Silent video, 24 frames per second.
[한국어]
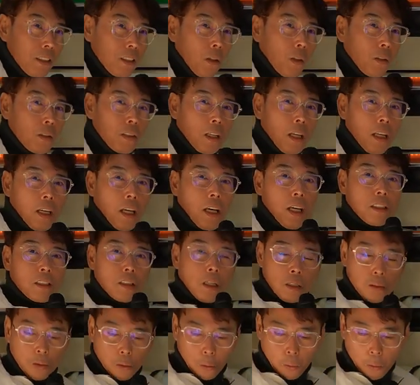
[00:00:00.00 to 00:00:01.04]
전 세계
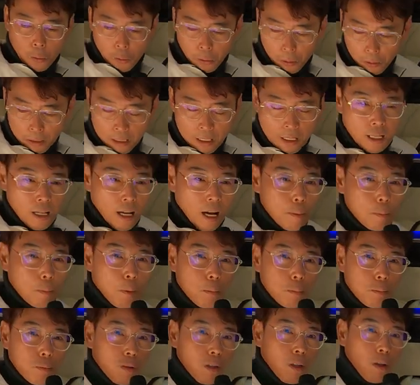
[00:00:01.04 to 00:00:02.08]
최초로
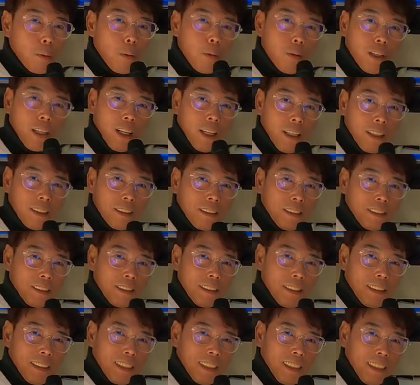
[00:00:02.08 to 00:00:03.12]
한번 불러볼게.
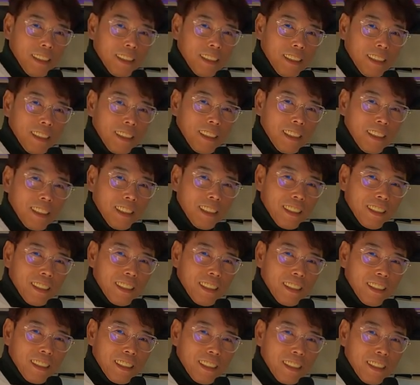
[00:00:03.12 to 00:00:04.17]

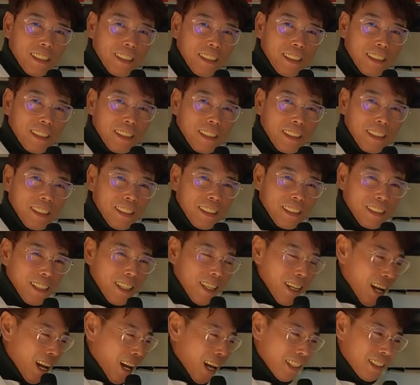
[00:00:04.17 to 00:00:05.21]
투표 좀 나가시는 거
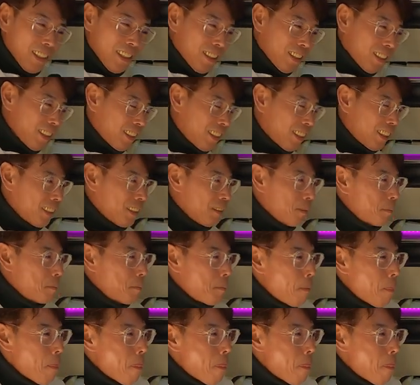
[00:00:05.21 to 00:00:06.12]
아니에요? 아, 아니요, 지금.